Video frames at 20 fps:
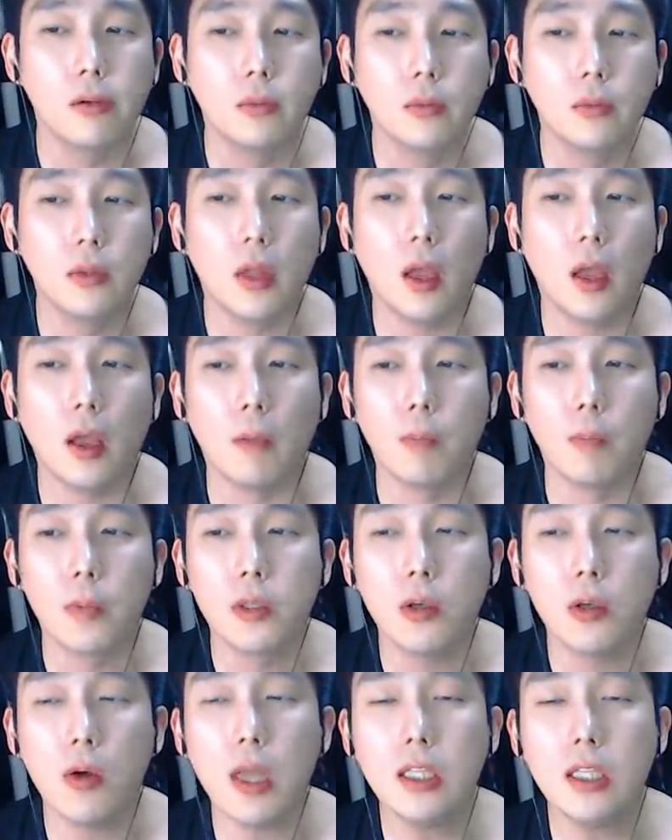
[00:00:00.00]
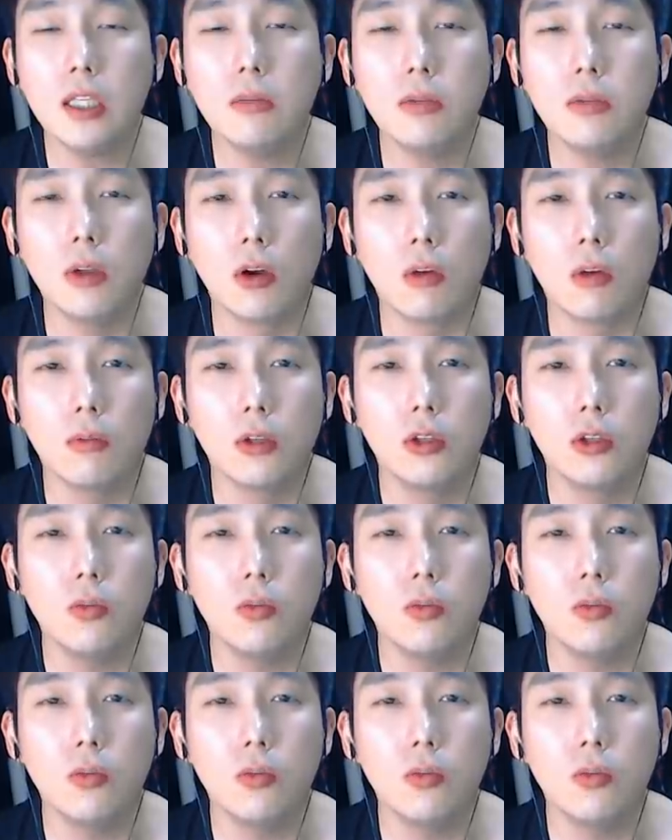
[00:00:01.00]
근데 처갓집은 여러분들